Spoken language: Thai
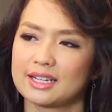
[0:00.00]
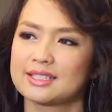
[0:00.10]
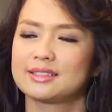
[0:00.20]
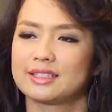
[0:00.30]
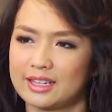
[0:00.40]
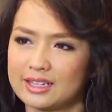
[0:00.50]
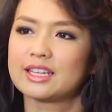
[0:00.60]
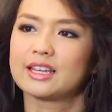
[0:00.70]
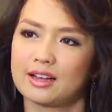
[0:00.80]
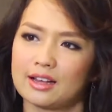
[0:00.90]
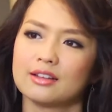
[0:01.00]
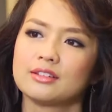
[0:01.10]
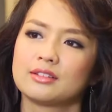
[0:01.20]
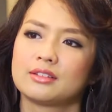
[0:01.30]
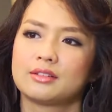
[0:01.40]
ล่าสัตยาธีค่ะ
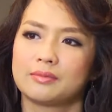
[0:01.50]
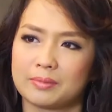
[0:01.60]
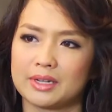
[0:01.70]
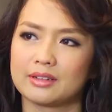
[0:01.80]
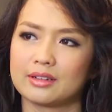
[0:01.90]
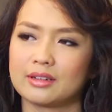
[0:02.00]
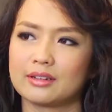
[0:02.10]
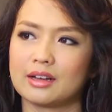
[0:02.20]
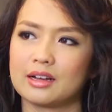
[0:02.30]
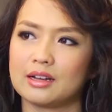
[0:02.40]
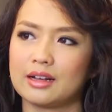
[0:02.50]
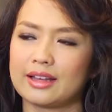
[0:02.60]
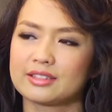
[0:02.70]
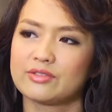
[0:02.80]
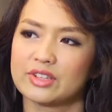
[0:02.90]
เป็นแอ
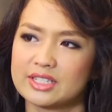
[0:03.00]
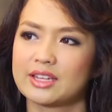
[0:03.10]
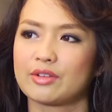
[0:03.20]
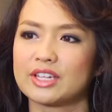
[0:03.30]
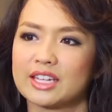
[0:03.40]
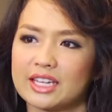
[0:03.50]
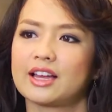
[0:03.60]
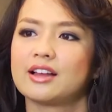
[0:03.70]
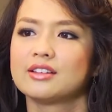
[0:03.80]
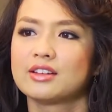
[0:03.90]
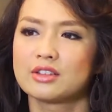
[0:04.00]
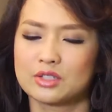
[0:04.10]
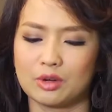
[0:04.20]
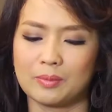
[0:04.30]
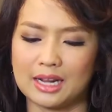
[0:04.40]
คทิวิสต์ชาวอินเดีย
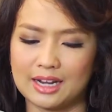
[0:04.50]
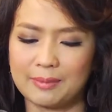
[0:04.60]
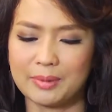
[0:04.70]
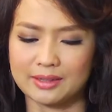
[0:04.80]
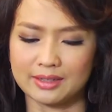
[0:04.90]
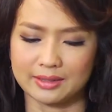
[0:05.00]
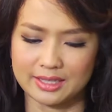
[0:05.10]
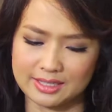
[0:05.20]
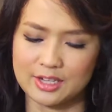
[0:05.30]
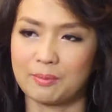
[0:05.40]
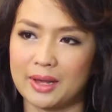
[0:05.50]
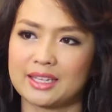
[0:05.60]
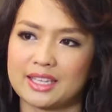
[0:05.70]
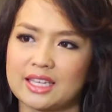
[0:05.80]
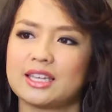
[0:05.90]
ส่วนมาลาล่าเป็นเด็กหญิงชาวปา
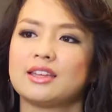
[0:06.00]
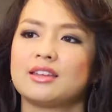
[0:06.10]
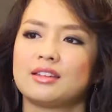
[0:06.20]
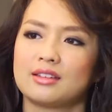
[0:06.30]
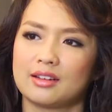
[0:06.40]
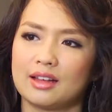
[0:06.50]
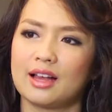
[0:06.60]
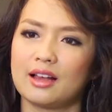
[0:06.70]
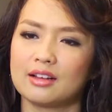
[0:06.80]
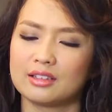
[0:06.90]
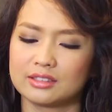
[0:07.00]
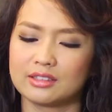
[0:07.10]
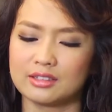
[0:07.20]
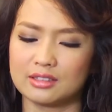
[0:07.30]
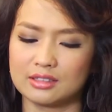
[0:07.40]
กีนะคะเอ่อเธ
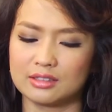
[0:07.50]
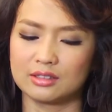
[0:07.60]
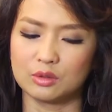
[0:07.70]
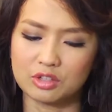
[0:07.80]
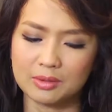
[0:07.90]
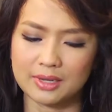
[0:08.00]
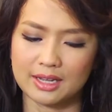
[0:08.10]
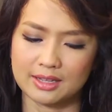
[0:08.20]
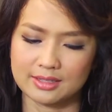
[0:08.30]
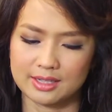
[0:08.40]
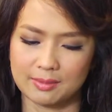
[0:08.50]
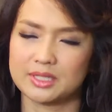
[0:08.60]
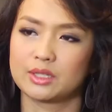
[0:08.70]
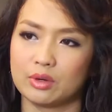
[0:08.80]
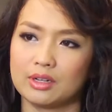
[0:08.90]
อลุกขึ้นมาสนับ
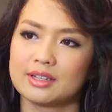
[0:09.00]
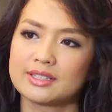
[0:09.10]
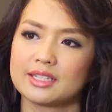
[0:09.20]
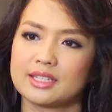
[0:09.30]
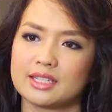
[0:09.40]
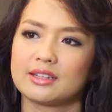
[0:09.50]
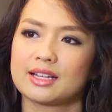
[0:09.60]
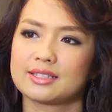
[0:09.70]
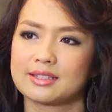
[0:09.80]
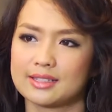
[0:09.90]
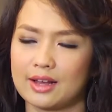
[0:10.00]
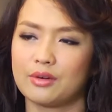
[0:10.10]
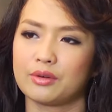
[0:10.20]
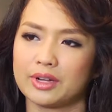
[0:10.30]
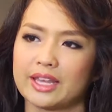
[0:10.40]
สนุนเรื่องสิทธิการศึกษาข
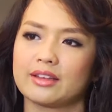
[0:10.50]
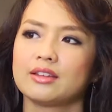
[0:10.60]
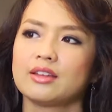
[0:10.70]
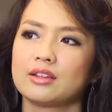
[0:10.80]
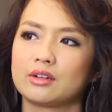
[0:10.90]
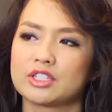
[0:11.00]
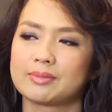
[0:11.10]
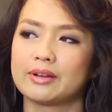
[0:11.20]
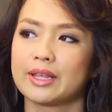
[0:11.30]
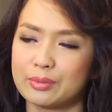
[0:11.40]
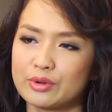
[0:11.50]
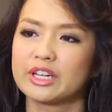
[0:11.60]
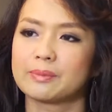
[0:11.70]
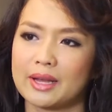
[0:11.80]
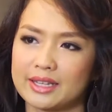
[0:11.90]
องเด็กโดยเฉพาะเด็กผู้หญิง
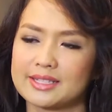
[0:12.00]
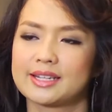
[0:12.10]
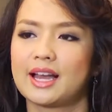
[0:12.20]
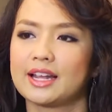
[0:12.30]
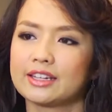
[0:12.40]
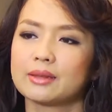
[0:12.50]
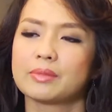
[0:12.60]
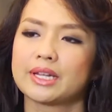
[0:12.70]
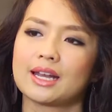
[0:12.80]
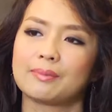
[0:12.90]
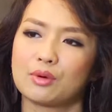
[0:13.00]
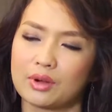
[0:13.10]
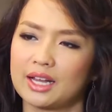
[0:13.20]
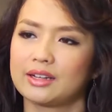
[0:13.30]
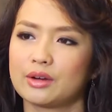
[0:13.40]
ในปากีสถานที่ไม่ได้รับโอ
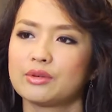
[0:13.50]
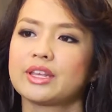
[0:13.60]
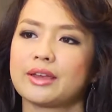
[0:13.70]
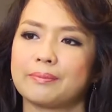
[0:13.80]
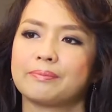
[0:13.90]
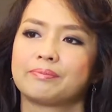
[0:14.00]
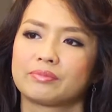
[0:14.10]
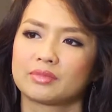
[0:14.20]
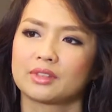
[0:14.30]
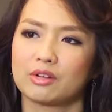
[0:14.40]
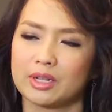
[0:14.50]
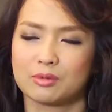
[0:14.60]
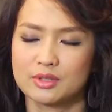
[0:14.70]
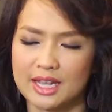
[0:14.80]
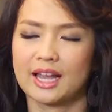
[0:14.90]
กาสเท่าเทียมเท่าเด็ก
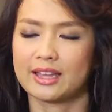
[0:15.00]
ผู้ชาย